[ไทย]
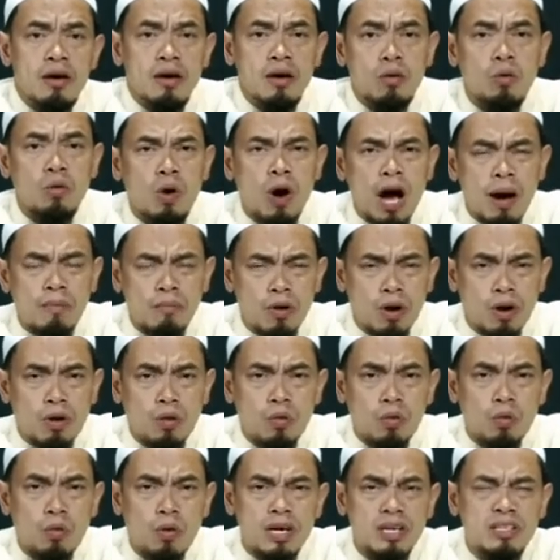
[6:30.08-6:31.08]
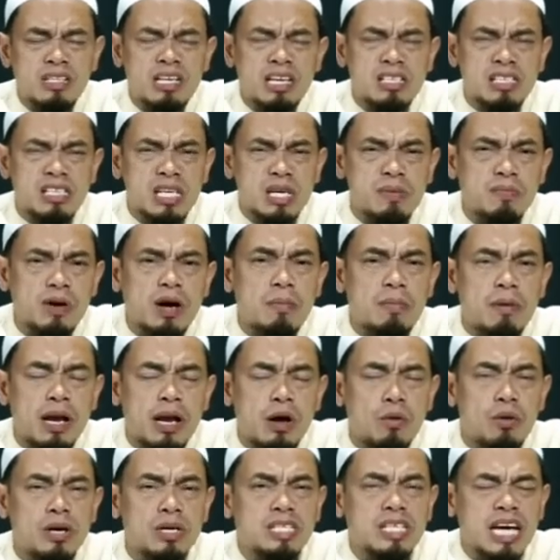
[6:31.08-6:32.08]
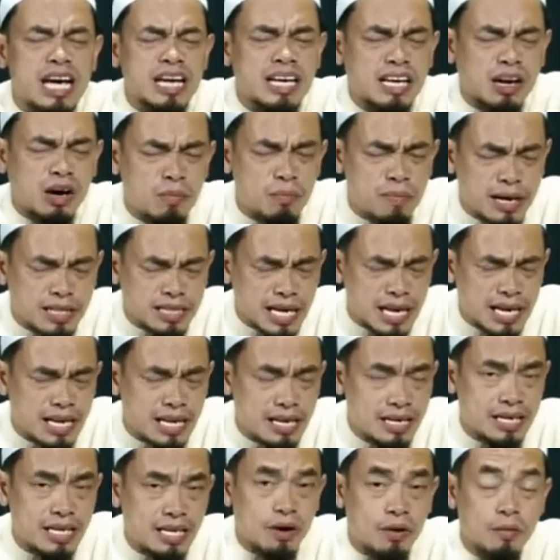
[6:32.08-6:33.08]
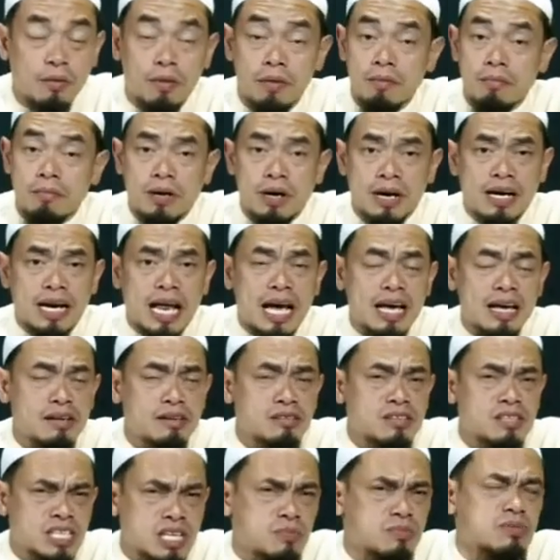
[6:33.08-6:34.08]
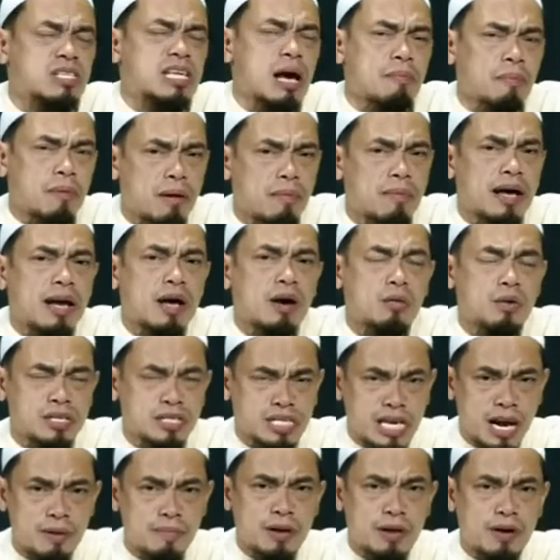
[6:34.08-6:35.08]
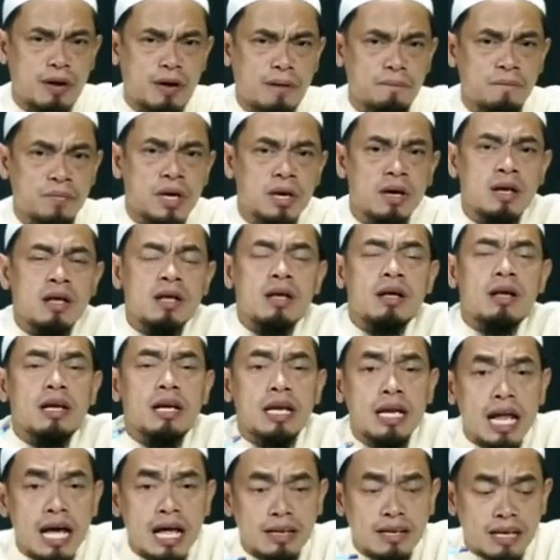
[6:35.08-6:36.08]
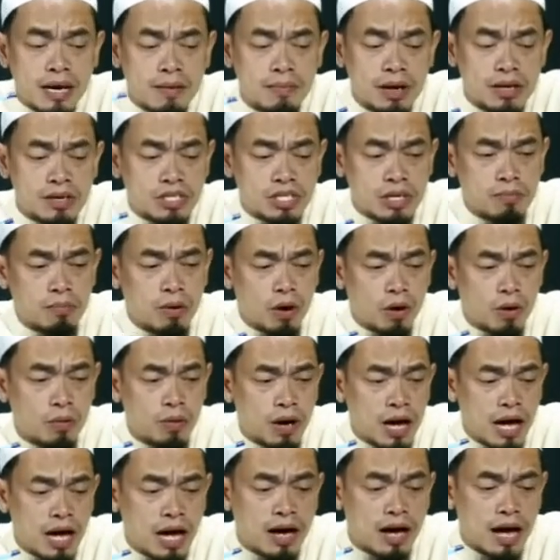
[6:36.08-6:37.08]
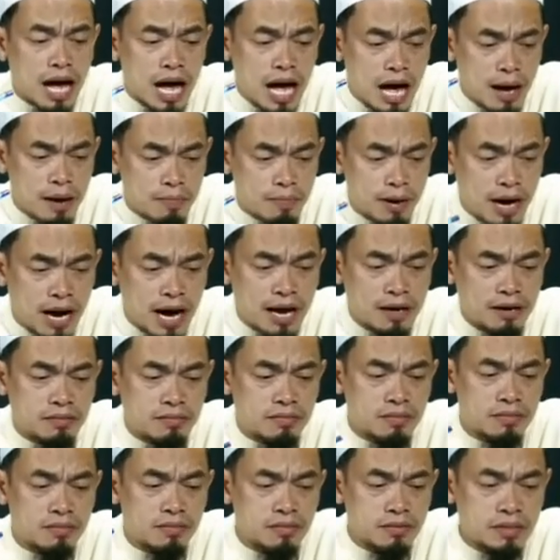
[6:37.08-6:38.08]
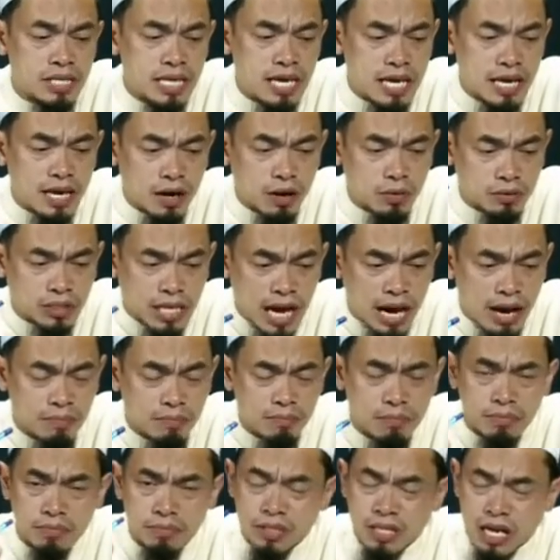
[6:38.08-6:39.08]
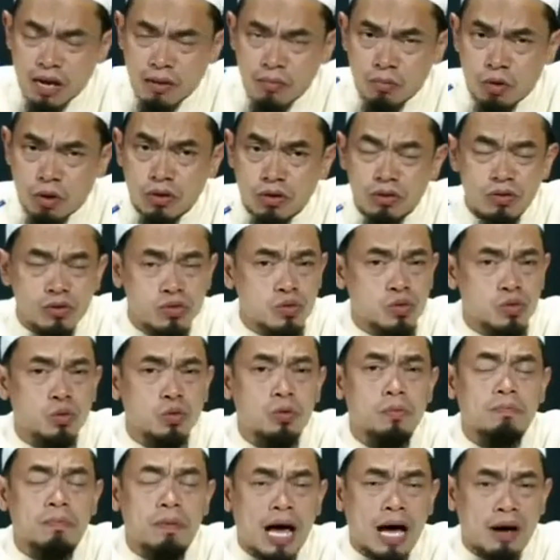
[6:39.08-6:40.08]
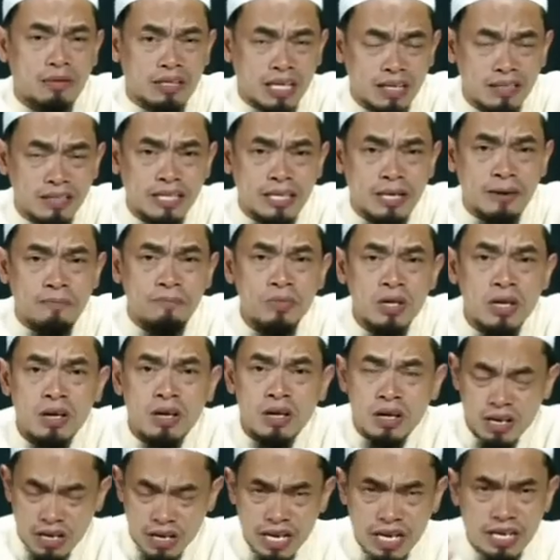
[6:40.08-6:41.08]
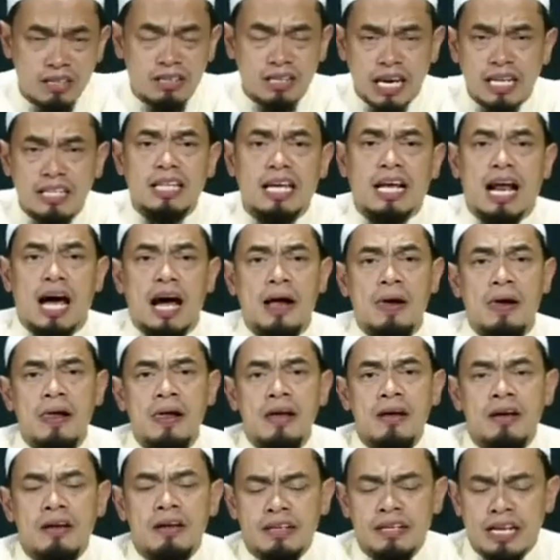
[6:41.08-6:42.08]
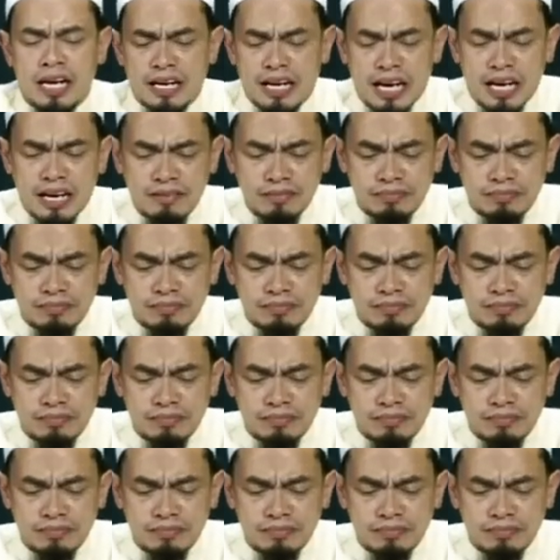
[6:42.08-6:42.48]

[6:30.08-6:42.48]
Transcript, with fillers: ความโอ้อวดจะซึมเข้ามาในหัวใจเขาแม้แต่นิดเดียวเมื่อใดซึมซับเข้ามาในหัวใจพี่น้องนั่นกำลังจะบอกว่าอามานที่เราทำทั้งหมดศูนย์เปล่าทันทีนี่คืออันตรายดังนั้น